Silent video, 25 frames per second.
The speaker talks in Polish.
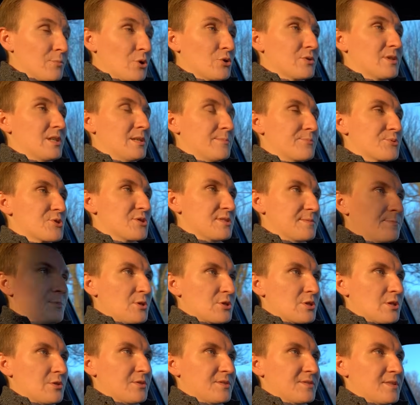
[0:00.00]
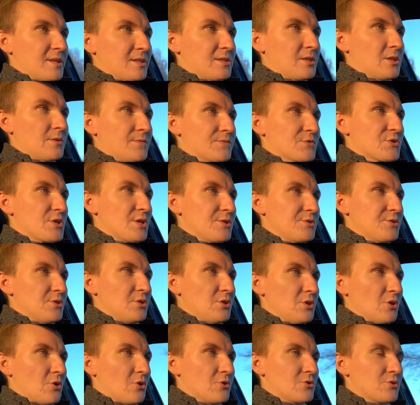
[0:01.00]
model przyspiesza do setki w
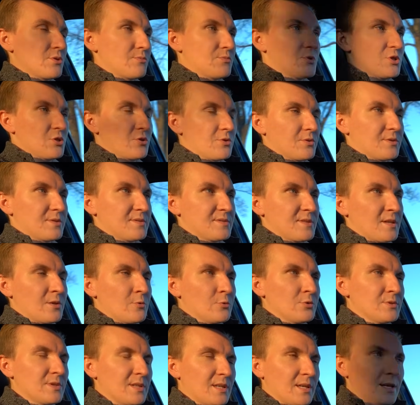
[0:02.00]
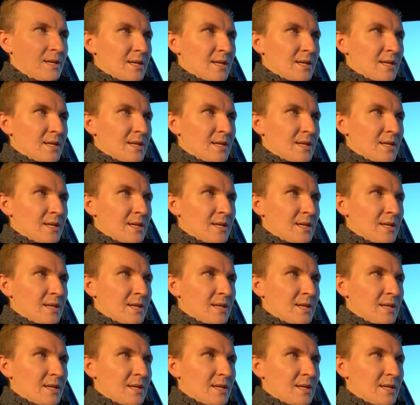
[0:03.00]
6,8 sekundy,